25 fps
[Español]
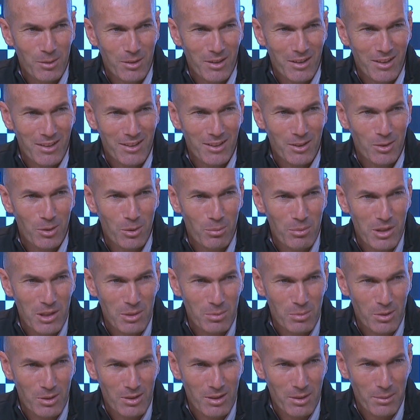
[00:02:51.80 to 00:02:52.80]
te voy a decir lo
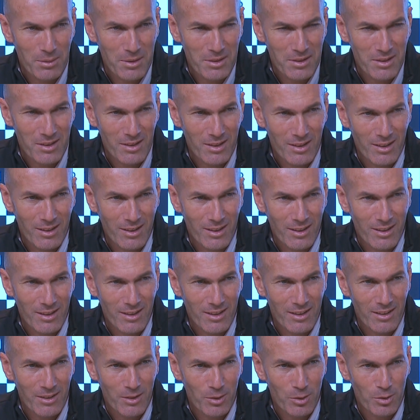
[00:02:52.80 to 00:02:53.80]
mismo, ¿sabes?
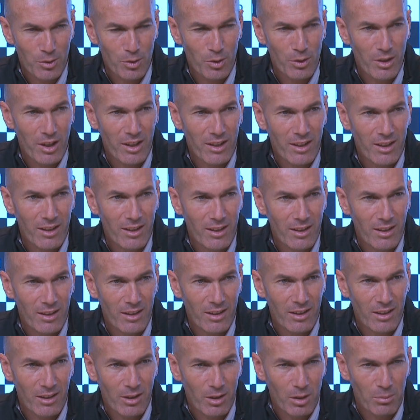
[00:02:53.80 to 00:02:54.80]
yo estoy
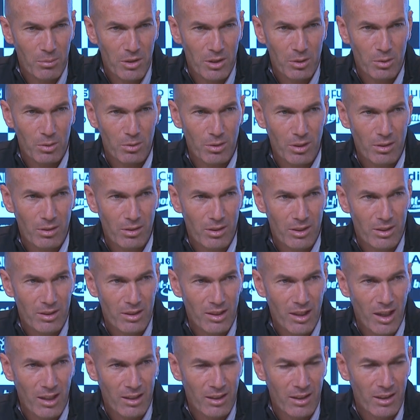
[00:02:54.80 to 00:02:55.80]
aquí y con mis
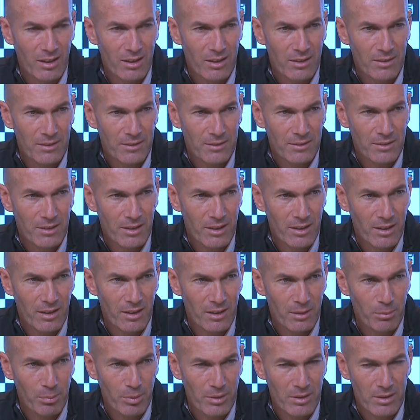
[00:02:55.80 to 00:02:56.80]
jugadores aquí,
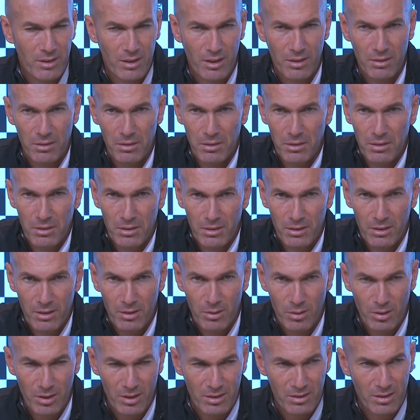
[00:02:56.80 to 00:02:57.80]
pensando
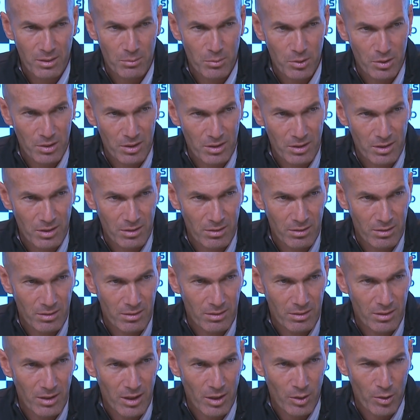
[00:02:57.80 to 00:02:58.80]
en lo que estamos haciendo
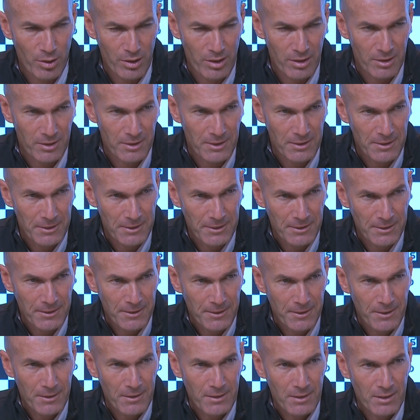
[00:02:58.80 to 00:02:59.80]
ahora,
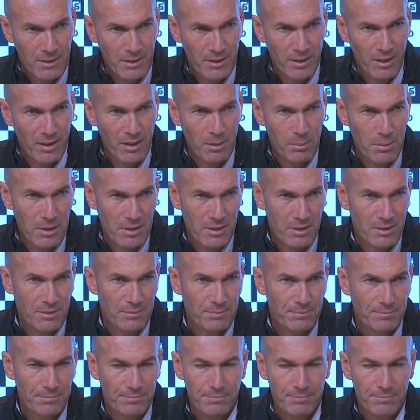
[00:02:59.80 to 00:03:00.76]
en nada más.